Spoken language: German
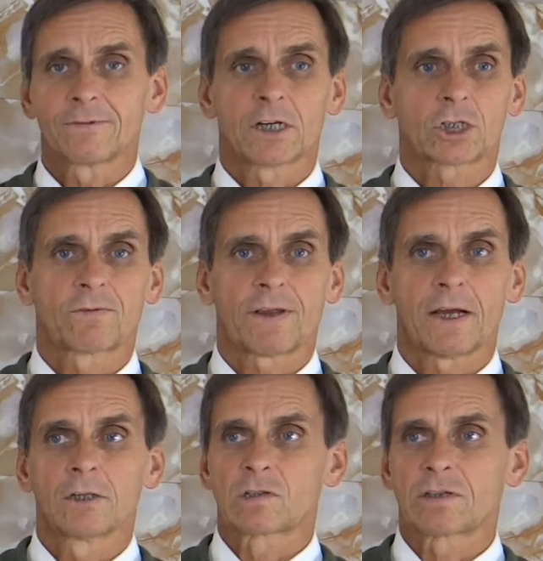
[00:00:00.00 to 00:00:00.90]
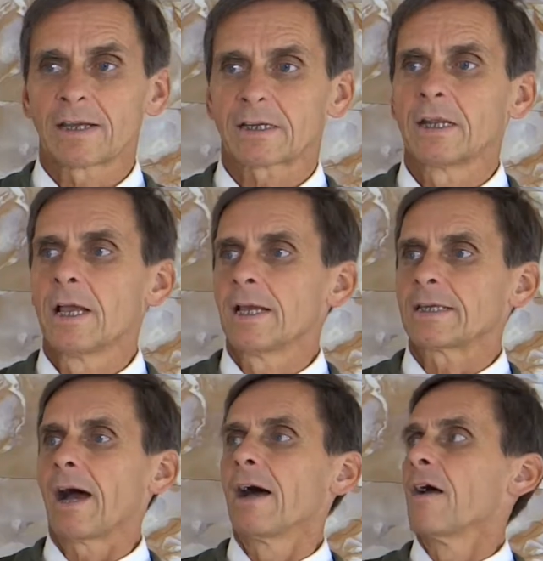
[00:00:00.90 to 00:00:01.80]
wieder schwer zu denken,
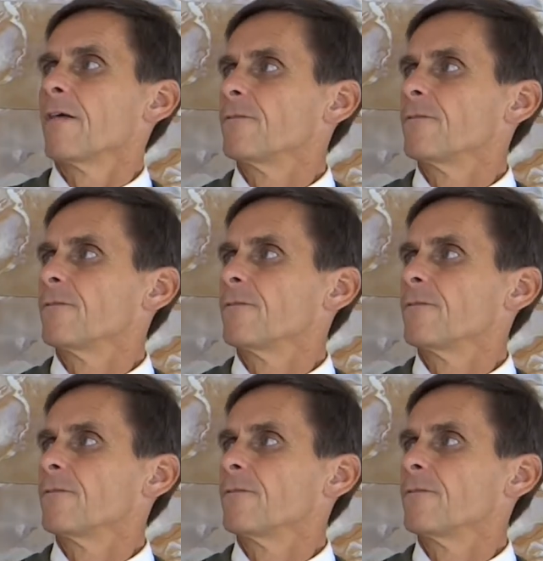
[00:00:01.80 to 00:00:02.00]
ja,